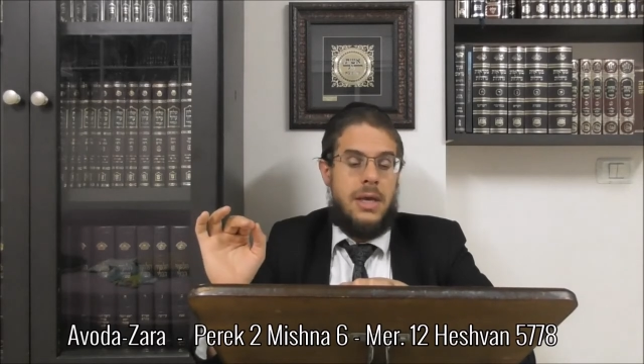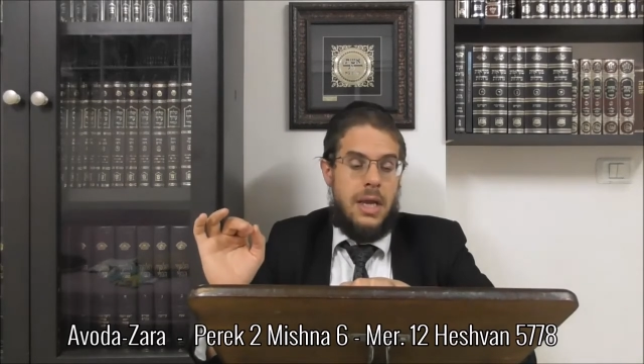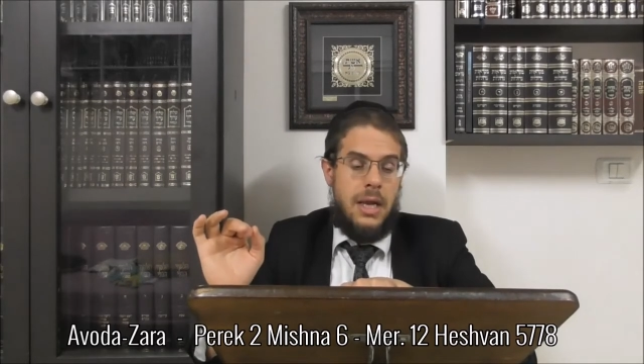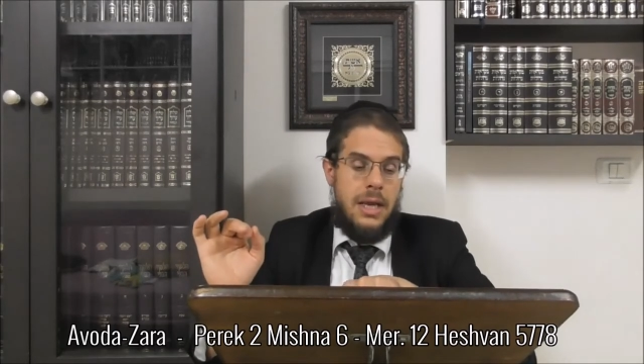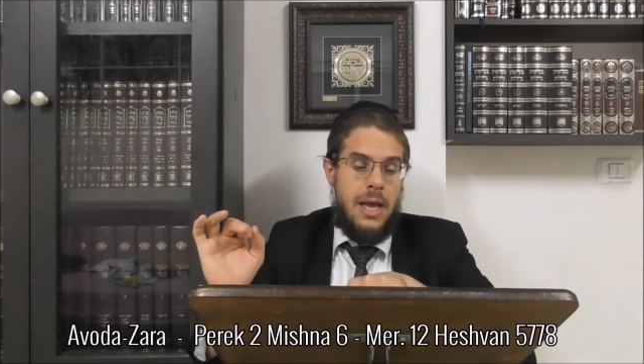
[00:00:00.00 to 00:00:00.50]

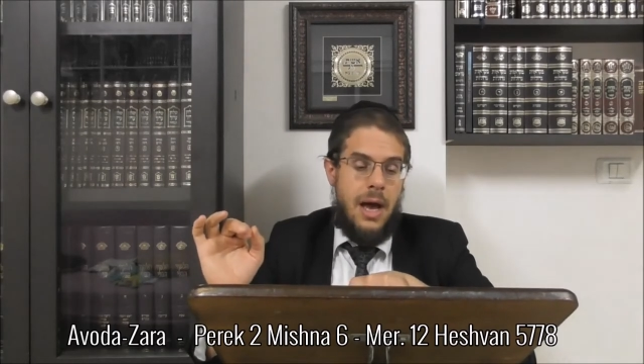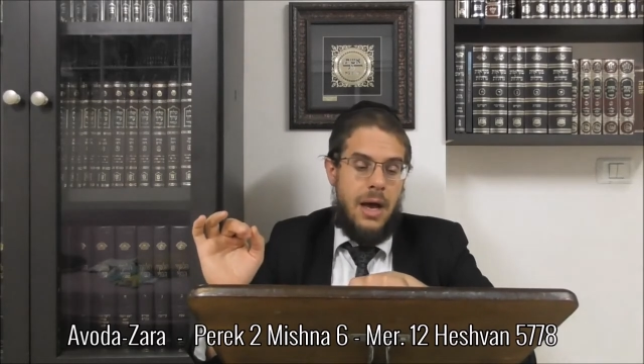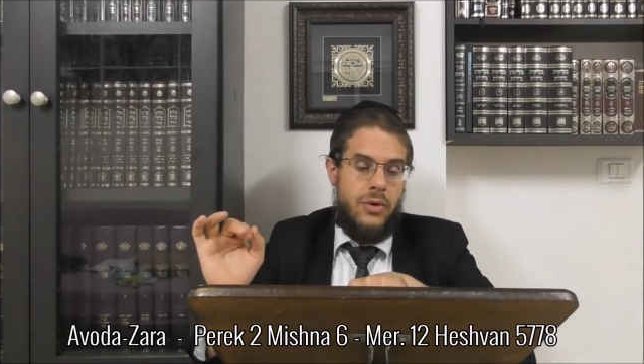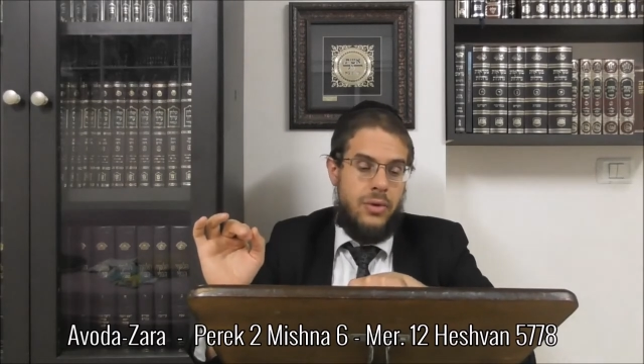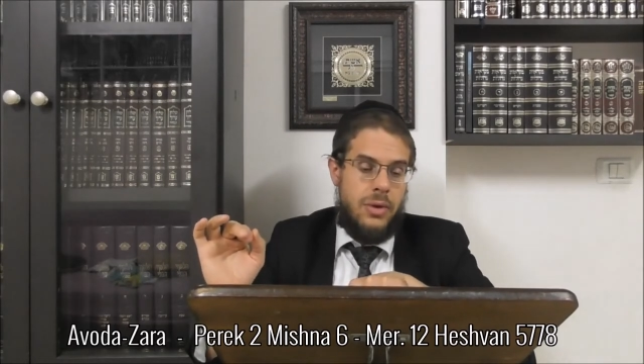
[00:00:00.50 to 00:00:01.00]
Il y
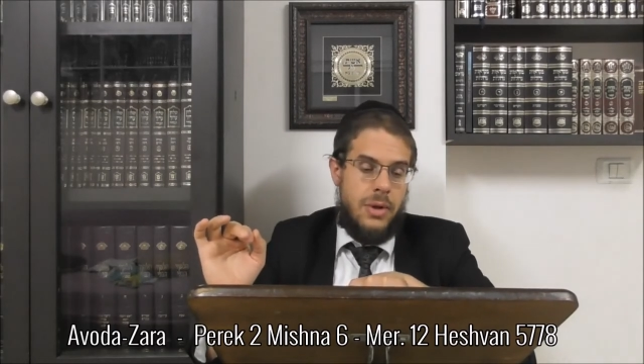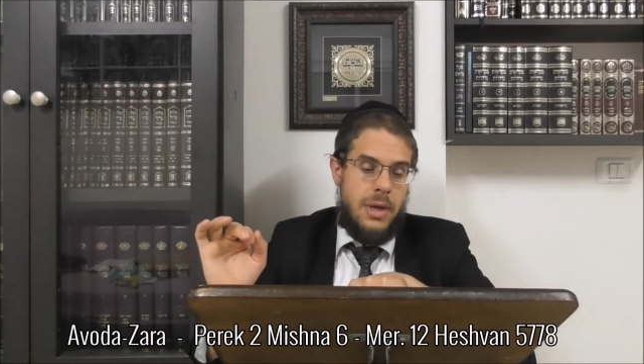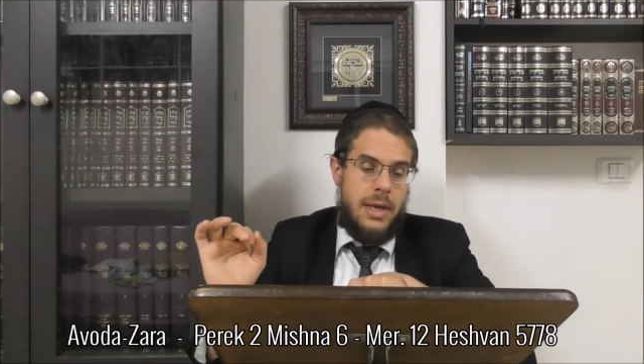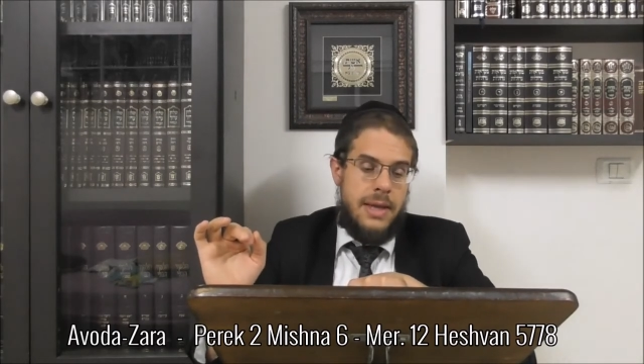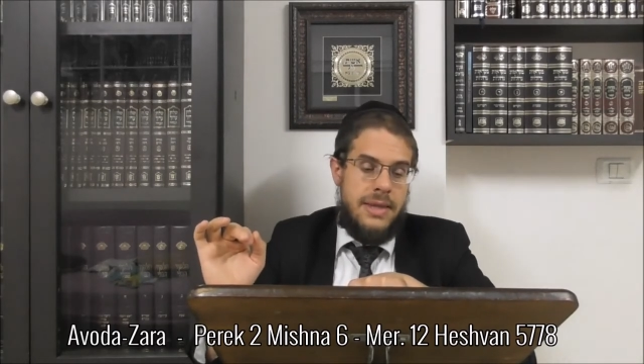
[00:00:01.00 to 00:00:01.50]
a une
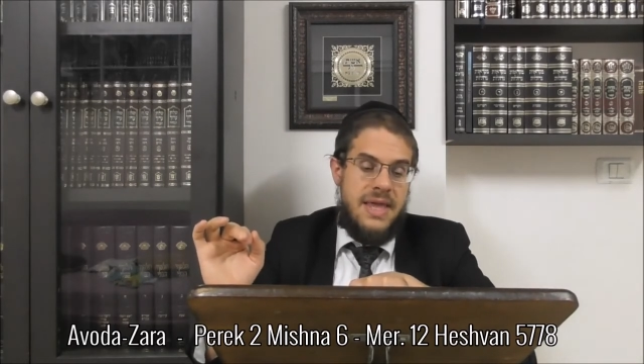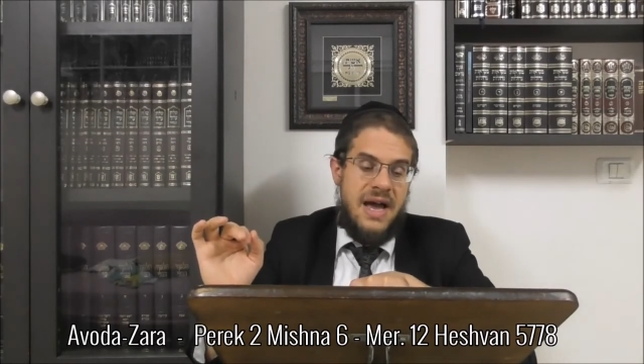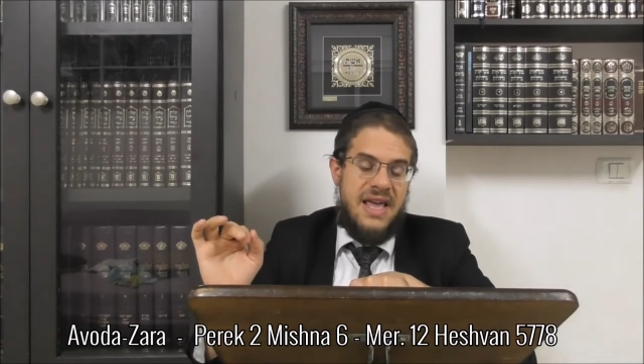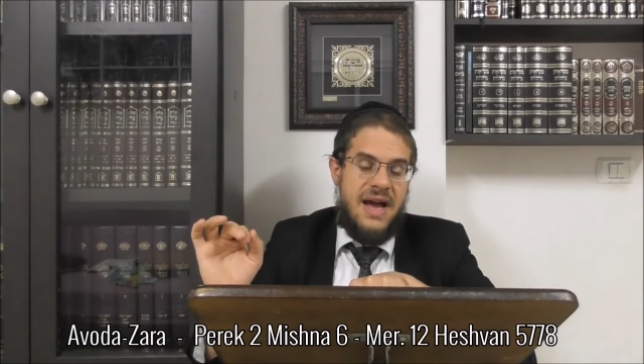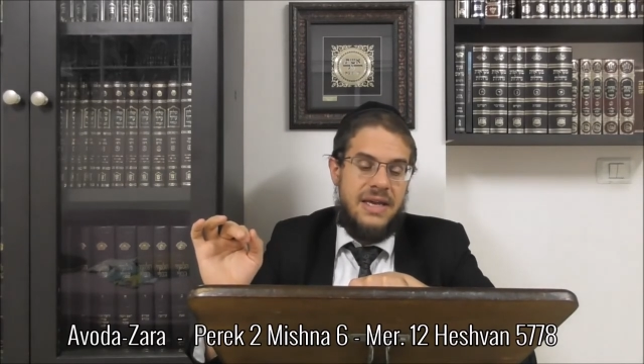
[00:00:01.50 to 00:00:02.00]

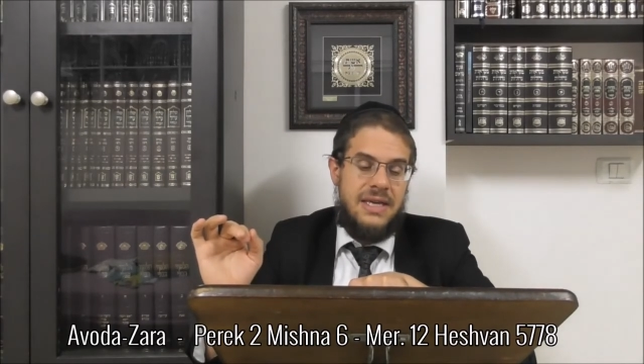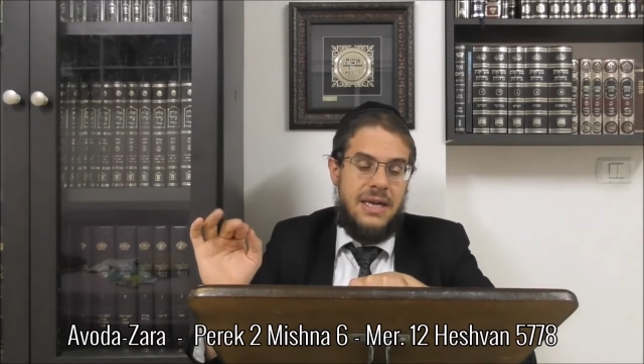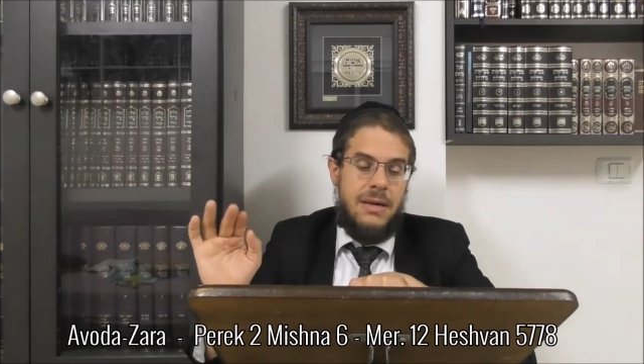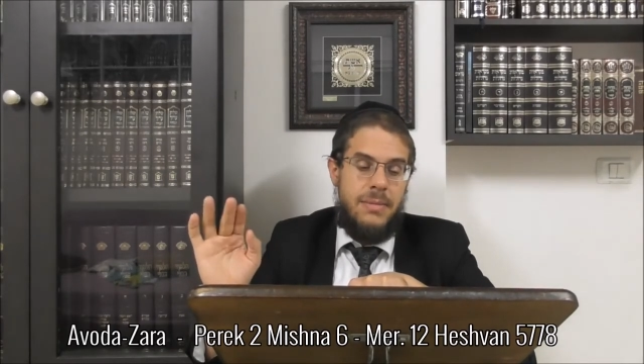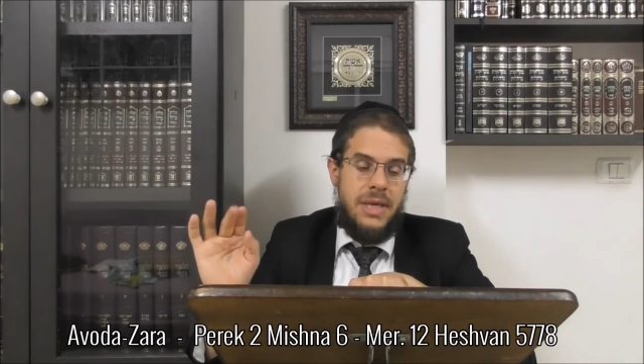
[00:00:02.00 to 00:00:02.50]
daga
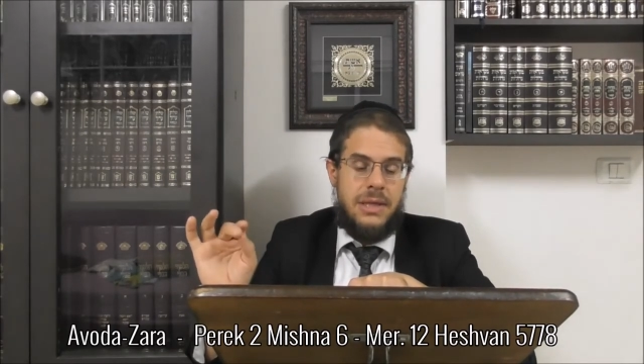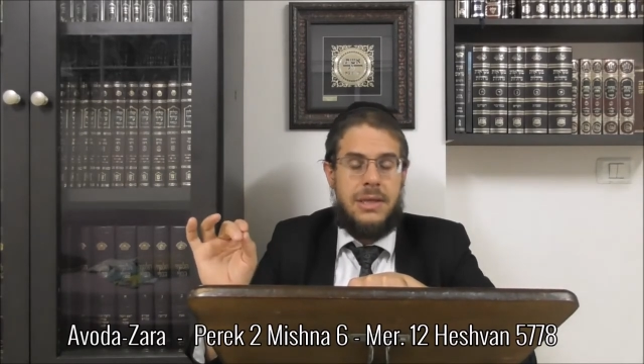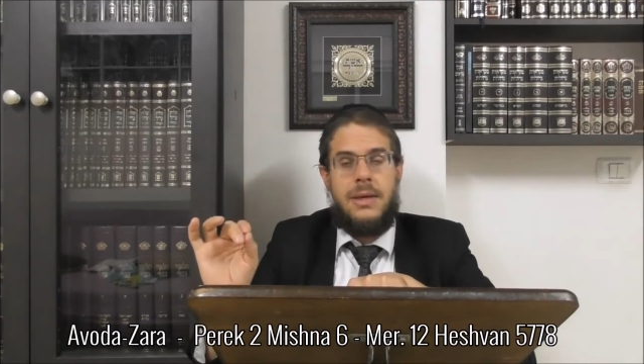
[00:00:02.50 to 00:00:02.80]
kilbit,